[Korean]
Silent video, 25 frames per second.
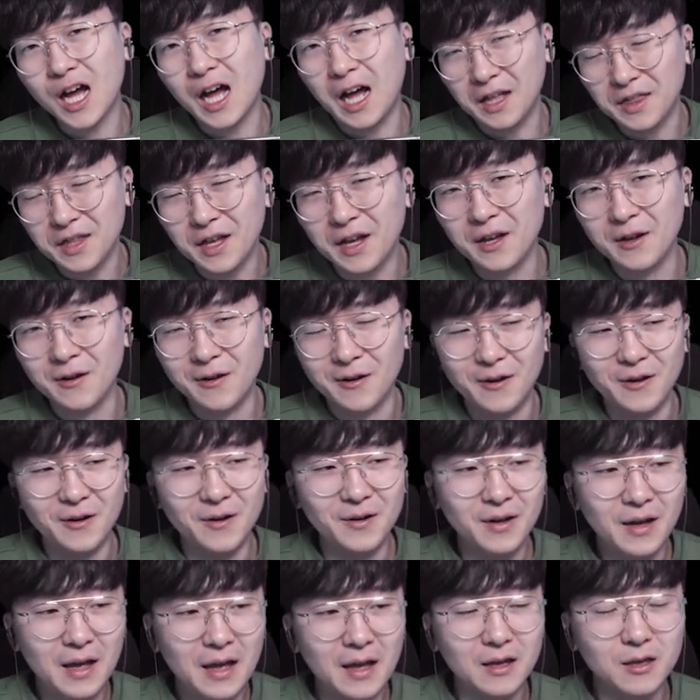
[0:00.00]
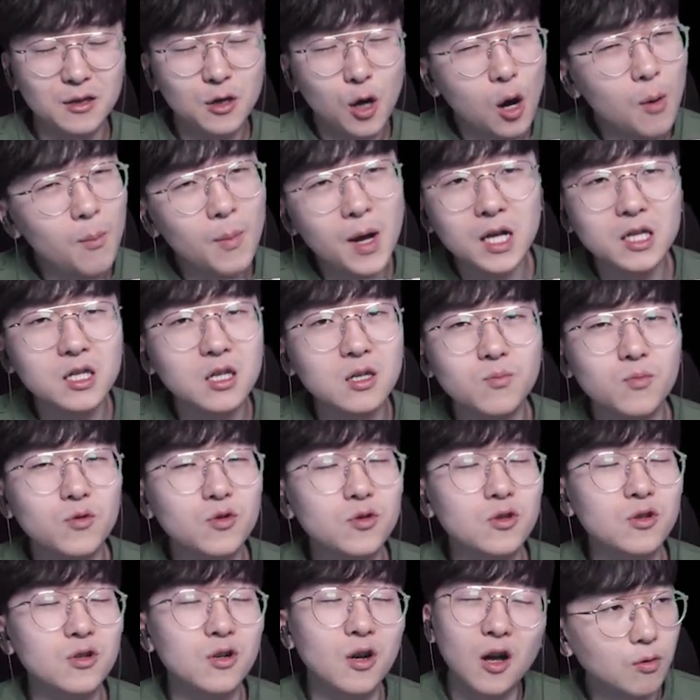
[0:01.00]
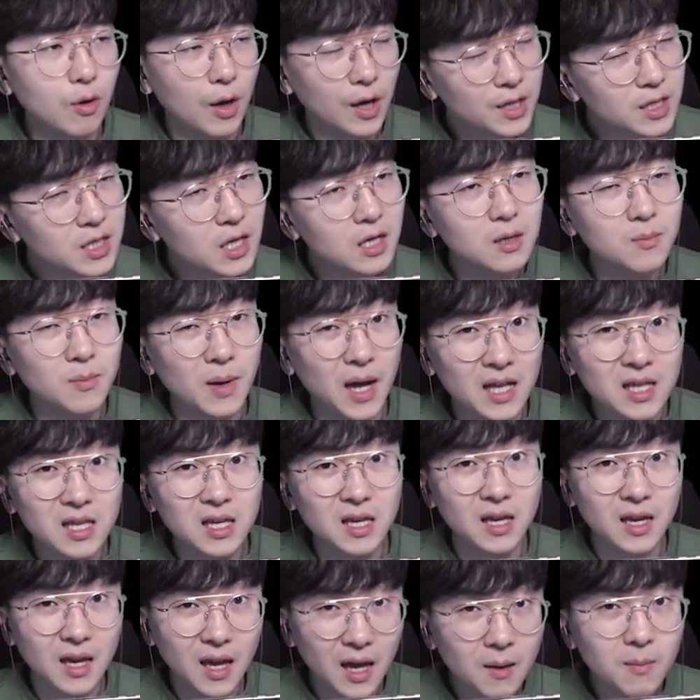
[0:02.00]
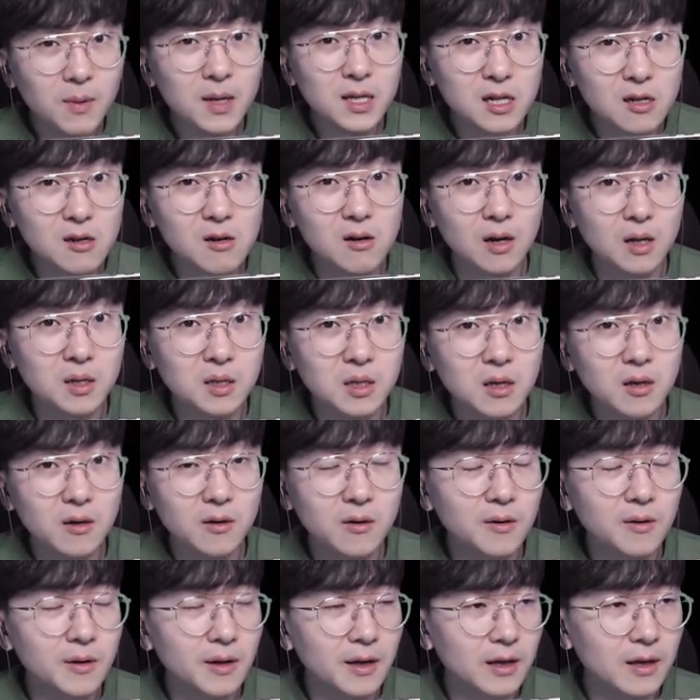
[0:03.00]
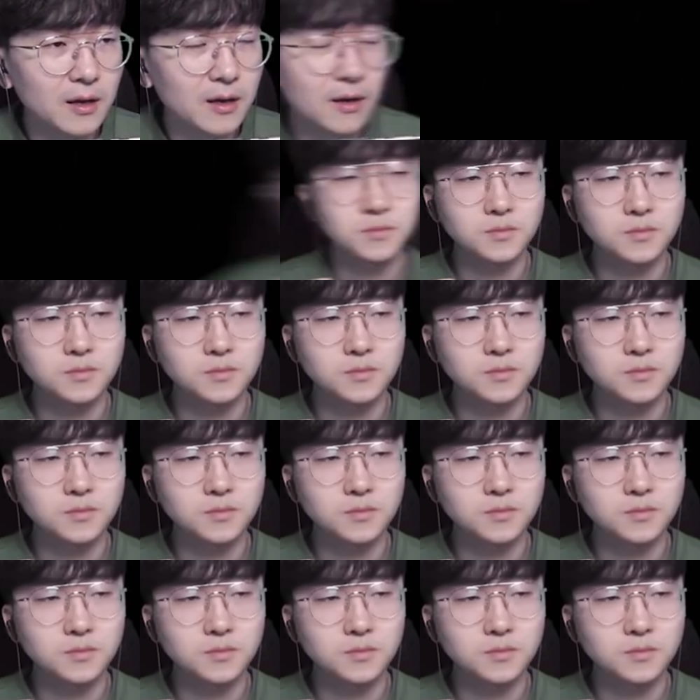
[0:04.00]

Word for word: 않아요 예, 처음 하실 분들은 굉장히 많이 헤매실 것 같아요 예.